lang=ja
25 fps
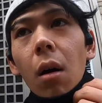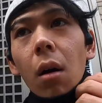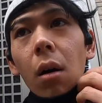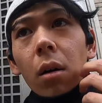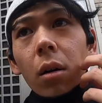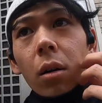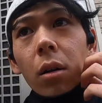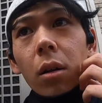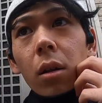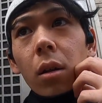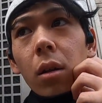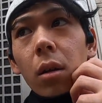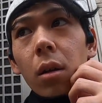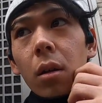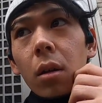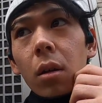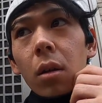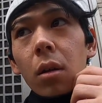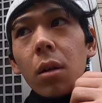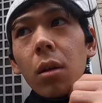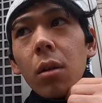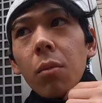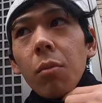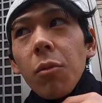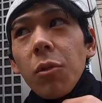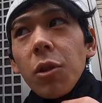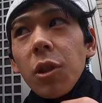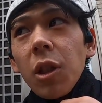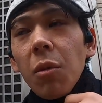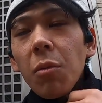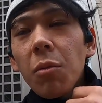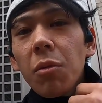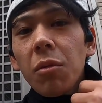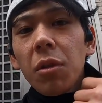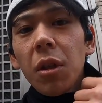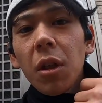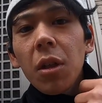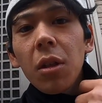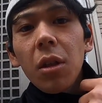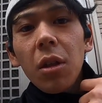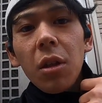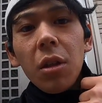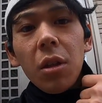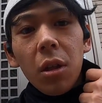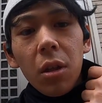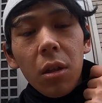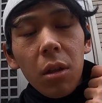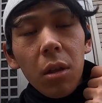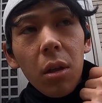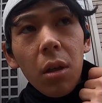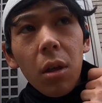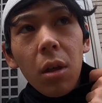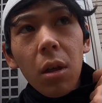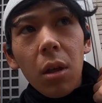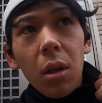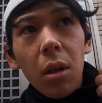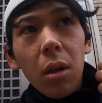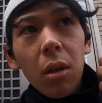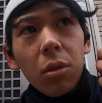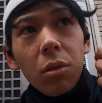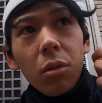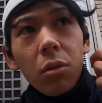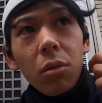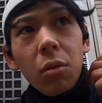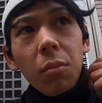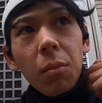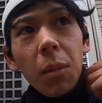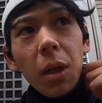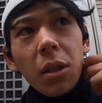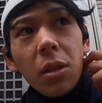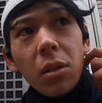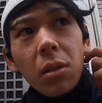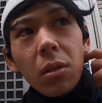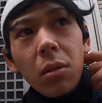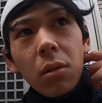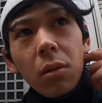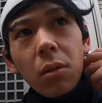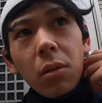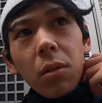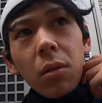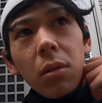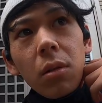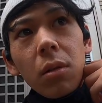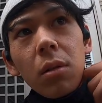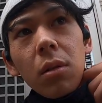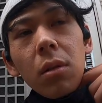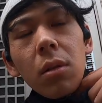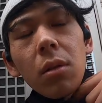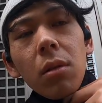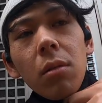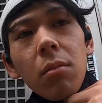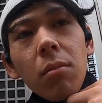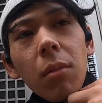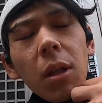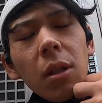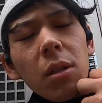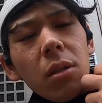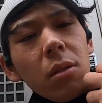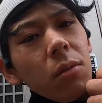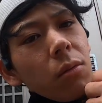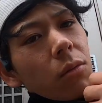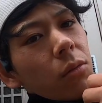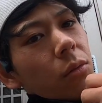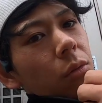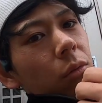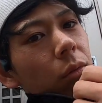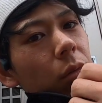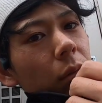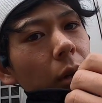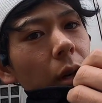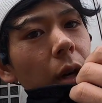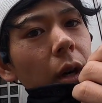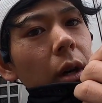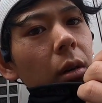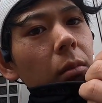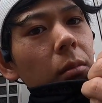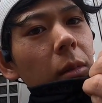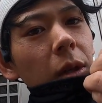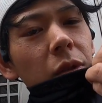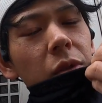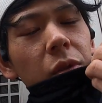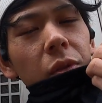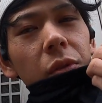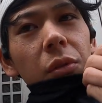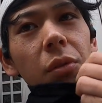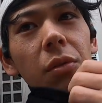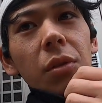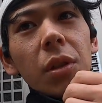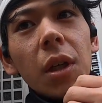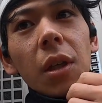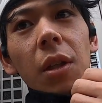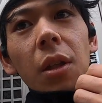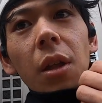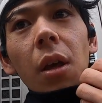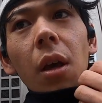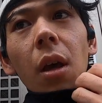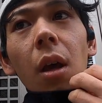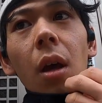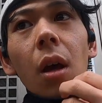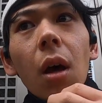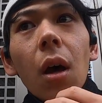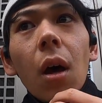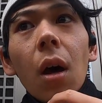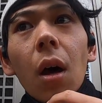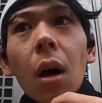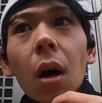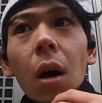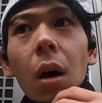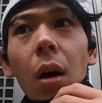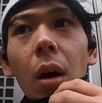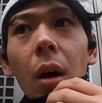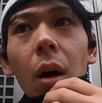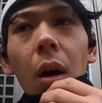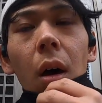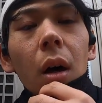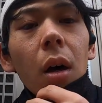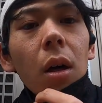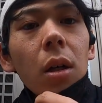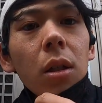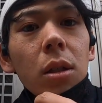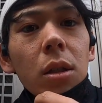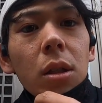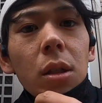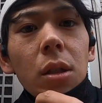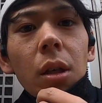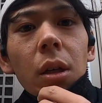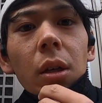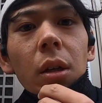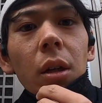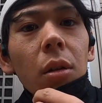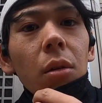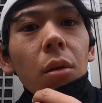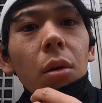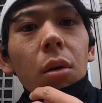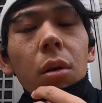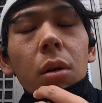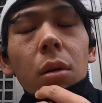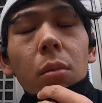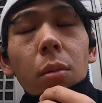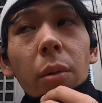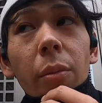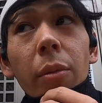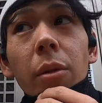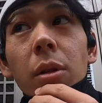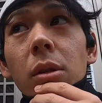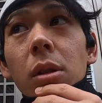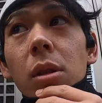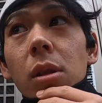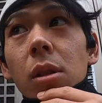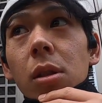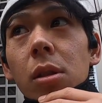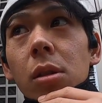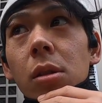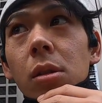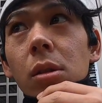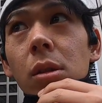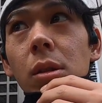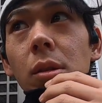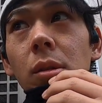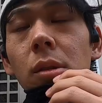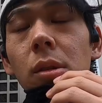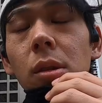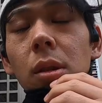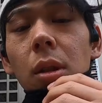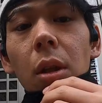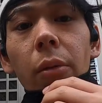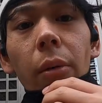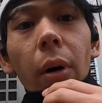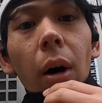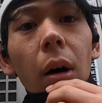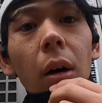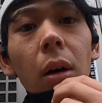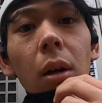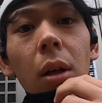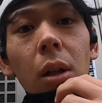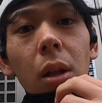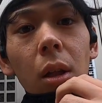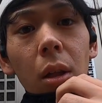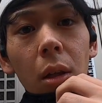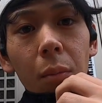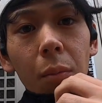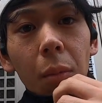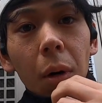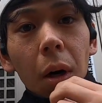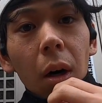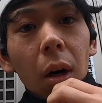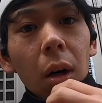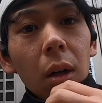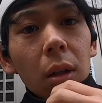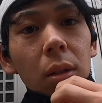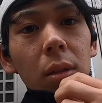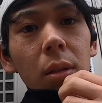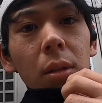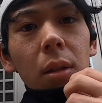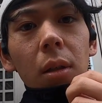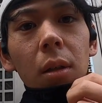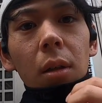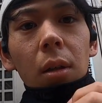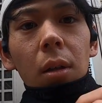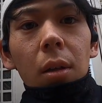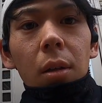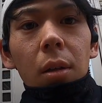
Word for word: はいもう寒くなってきたんでちょっとマスクマスクというか、まあ、そういうのつけて走りたいなと思いますでは行ってきます